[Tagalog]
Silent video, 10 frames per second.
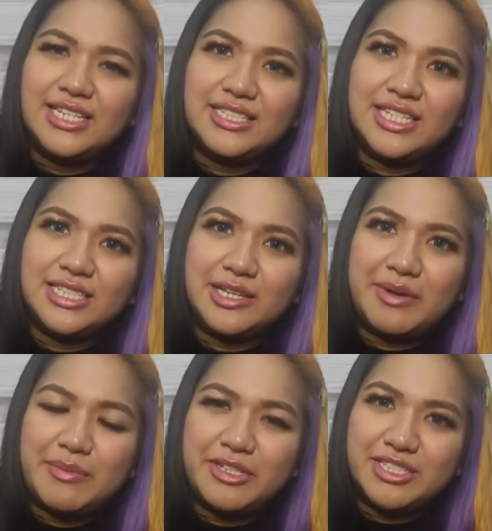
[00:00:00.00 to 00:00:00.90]
since
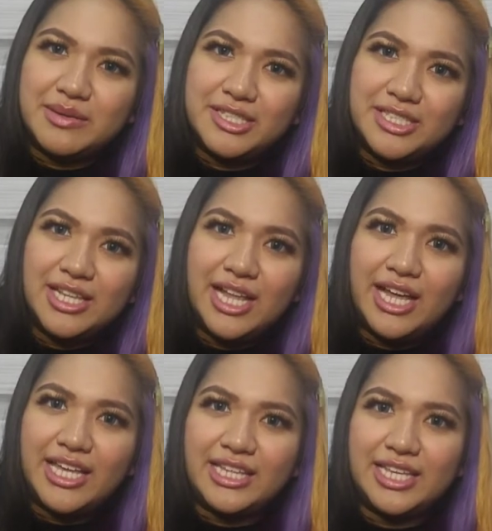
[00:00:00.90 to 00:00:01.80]
mammals naman sila
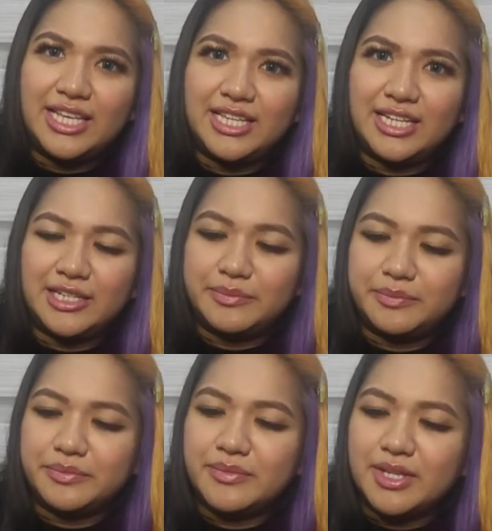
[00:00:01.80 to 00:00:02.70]
and then um,